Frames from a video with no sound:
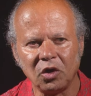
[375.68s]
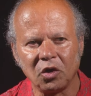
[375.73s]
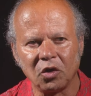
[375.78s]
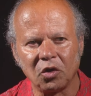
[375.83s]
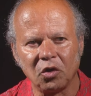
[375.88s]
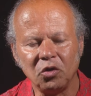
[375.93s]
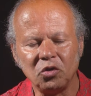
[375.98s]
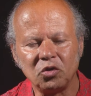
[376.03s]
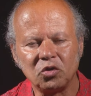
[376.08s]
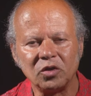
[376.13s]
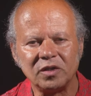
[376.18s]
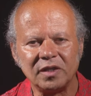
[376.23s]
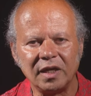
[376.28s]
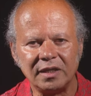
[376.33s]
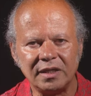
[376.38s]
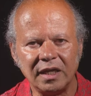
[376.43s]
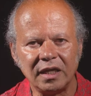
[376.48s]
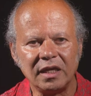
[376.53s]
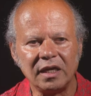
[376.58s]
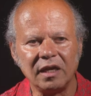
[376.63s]
une,
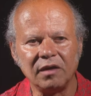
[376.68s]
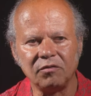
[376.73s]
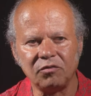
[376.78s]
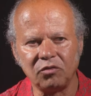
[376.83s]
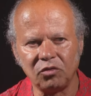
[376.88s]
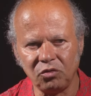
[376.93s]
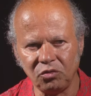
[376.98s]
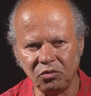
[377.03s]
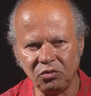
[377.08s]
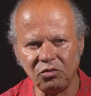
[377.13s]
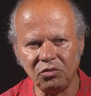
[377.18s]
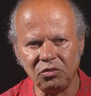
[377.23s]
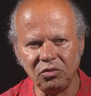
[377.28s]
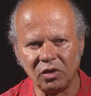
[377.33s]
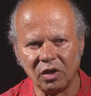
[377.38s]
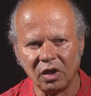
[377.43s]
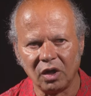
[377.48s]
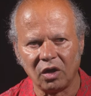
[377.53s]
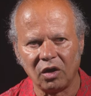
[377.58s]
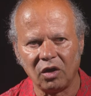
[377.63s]
société qui évolue
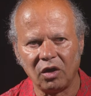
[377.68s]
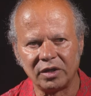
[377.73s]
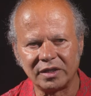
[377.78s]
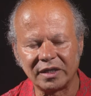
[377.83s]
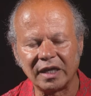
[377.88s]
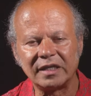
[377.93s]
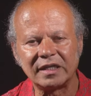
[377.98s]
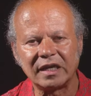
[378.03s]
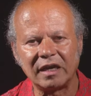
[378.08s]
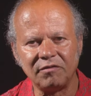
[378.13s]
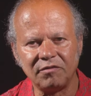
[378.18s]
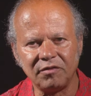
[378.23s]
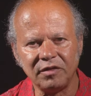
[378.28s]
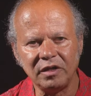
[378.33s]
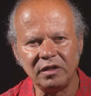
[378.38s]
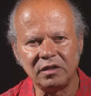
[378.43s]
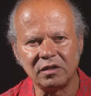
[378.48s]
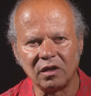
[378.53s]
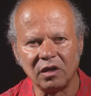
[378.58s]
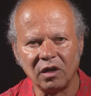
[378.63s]
euh, très, très
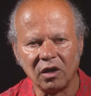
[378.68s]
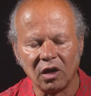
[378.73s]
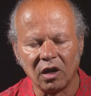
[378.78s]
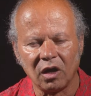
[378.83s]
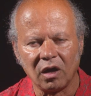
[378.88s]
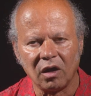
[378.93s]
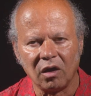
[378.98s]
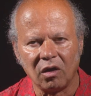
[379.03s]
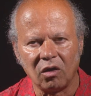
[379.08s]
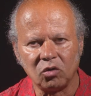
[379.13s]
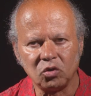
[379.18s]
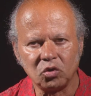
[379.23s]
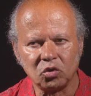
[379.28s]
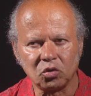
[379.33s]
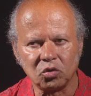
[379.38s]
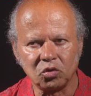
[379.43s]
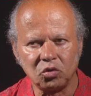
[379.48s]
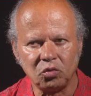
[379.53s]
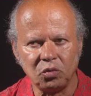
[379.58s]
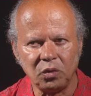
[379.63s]
vite.
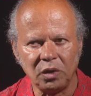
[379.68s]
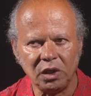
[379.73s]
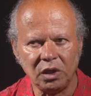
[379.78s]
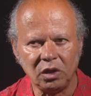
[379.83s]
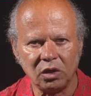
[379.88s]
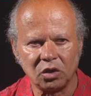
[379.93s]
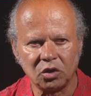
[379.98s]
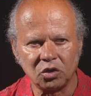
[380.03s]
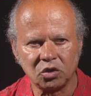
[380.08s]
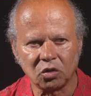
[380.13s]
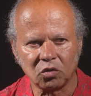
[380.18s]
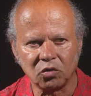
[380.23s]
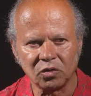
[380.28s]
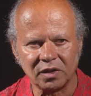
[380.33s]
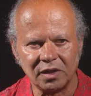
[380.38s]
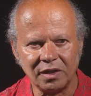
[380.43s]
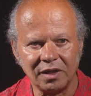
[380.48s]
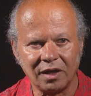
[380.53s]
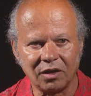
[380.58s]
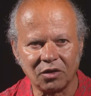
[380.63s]
Aujourd'hui, euh, je
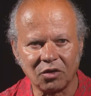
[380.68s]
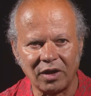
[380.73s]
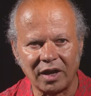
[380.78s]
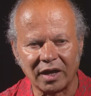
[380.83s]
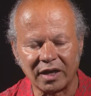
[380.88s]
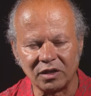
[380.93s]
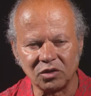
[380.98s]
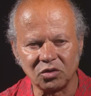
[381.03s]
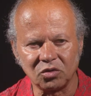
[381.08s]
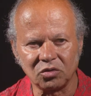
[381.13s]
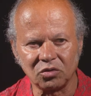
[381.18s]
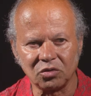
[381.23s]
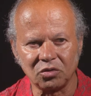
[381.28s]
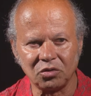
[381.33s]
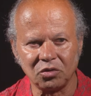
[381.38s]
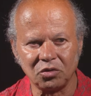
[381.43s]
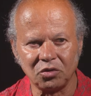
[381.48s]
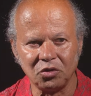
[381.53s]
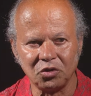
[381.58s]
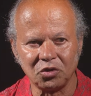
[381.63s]
considère que la question
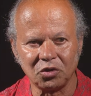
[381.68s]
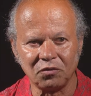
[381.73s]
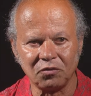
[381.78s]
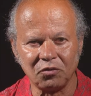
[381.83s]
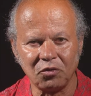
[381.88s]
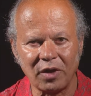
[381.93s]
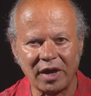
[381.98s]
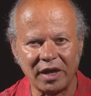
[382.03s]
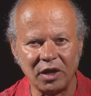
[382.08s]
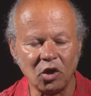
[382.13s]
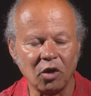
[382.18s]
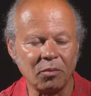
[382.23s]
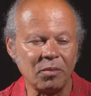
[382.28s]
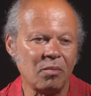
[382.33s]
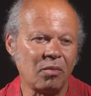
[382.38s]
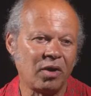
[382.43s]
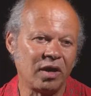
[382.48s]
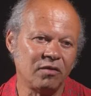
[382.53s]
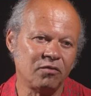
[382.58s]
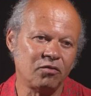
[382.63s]
du cheveu a
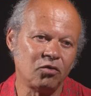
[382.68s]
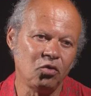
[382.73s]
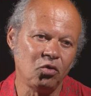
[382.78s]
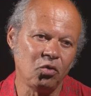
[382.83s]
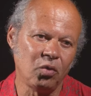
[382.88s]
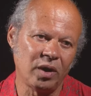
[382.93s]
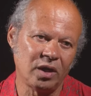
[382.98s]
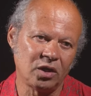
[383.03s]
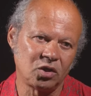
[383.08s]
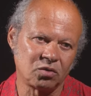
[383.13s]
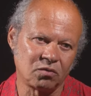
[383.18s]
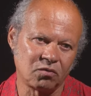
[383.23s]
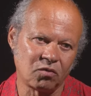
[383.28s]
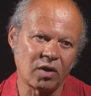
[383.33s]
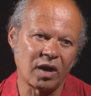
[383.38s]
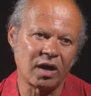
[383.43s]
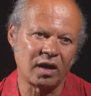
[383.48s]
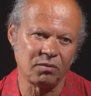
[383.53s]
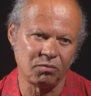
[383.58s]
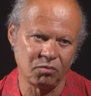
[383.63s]
énormément évolué. Je
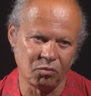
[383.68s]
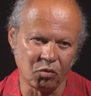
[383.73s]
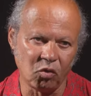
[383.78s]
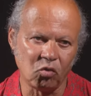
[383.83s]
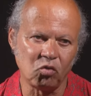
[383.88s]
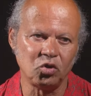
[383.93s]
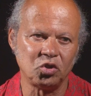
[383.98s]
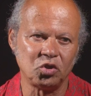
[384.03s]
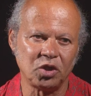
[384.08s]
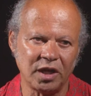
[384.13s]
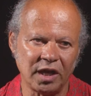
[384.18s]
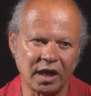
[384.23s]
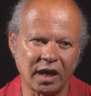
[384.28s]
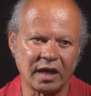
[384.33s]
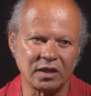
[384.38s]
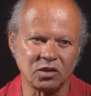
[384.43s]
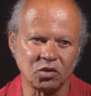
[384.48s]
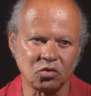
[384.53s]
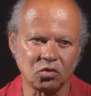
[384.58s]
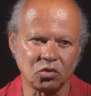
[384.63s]
vois beaucoup de
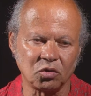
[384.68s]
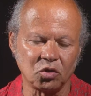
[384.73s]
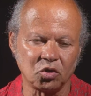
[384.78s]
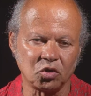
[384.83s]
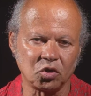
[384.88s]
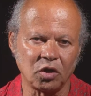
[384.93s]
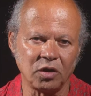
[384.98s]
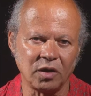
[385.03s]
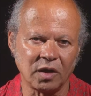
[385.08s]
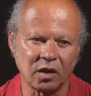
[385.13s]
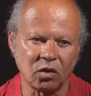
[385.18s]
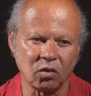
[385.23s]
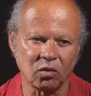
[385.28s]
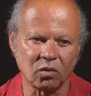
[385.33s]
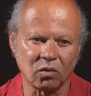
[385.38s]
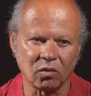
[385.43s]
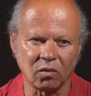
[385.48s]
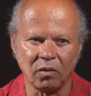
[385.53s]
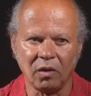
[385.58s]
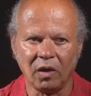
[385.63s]
générations de jeunes qui
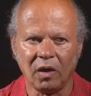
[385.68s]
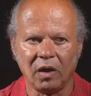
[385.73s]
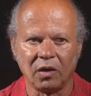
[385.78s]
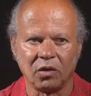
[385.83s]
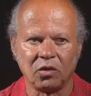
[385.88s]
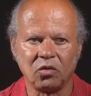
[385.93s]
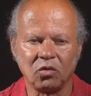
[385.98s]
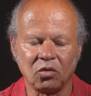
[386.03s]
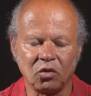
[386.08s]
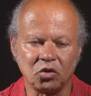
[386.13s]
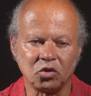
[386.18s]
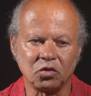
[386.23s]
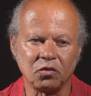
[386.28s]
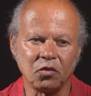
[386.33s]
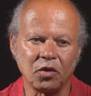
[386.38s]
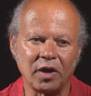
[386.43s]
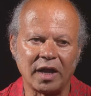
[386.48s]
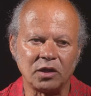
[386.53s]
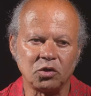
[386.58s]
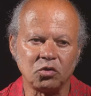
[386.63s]
ont, qui ont le
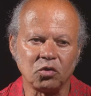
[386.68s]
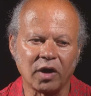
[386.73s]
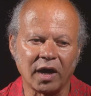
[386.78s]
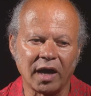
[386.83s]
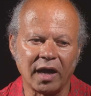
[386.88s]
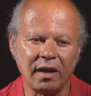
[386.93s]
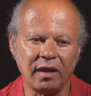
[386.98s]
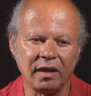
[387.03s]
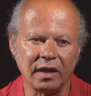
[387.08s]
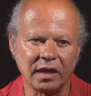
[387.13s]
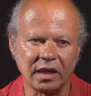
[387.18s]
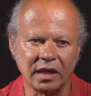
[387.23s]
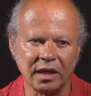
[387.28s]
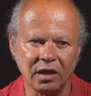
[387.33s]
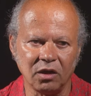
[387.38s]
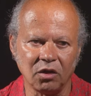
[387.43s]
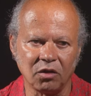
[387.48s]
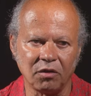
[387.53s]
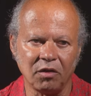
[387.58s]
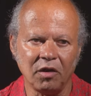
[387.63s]
cheveu naturel et
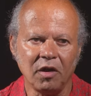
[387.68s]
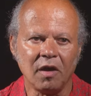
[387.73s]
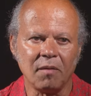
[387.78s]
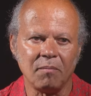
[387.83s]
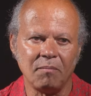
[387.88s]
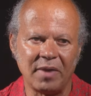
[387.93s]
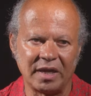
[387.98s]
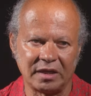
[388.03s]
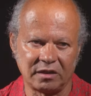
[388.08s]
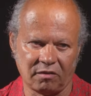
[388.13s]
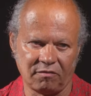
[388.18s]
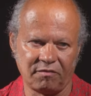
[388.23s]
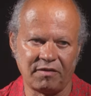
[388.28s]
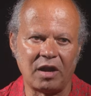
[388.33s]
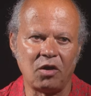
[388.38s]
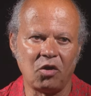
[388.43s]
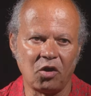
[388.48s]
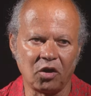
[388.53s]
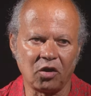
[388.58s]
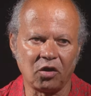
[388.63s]
qui mhm. mettent en
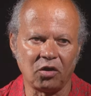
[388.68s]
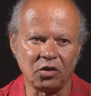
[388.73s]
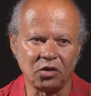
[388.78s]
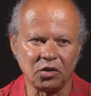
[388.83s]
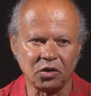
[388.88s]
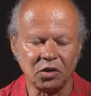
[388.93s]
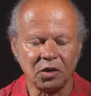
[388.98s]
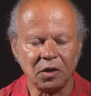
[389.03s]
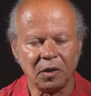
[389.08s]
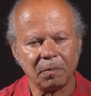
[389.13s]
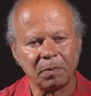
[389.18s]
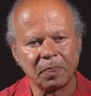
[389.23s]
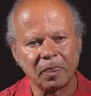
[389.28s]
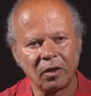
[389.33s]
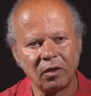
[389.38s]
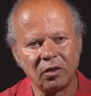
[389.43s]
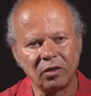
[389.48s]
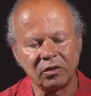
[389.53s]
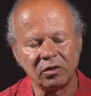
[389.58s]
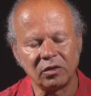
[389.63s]
valeur euh,
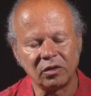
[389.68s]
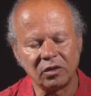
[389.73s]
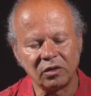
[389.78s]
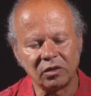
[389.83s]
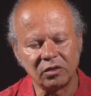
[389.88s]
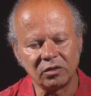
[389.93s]
euh,